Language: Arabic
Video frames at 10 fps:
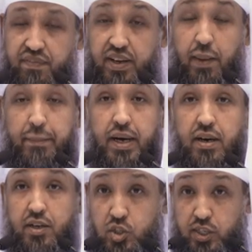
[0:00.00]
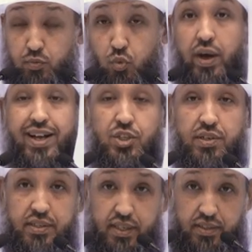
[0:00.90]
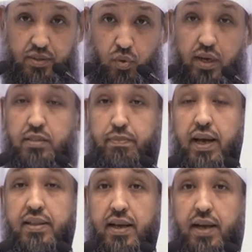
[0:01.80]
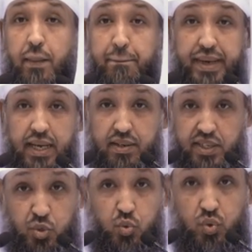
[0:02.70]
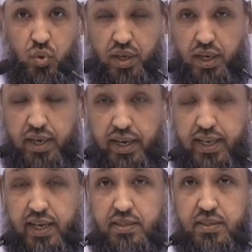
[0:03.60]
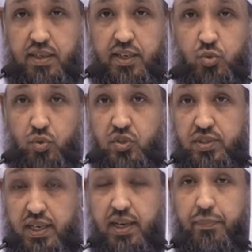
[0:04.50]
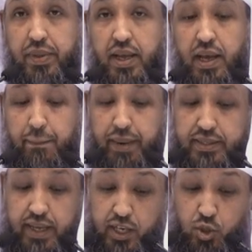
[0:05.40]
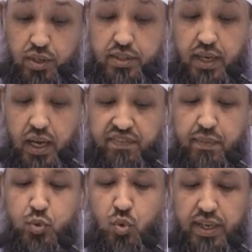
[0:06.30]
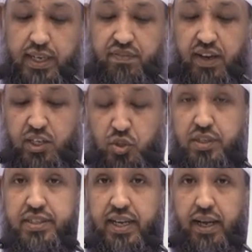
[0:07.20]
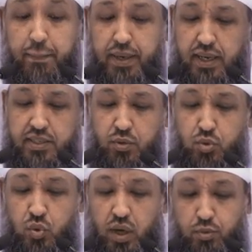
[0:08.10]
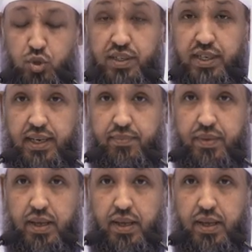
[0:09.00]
فلما خرجت مهاجرة وقد بعث بها رسول الله عليه الصلاة والسلام بعد هجرته فابتليت في هجرتها بقي زوجها مشركا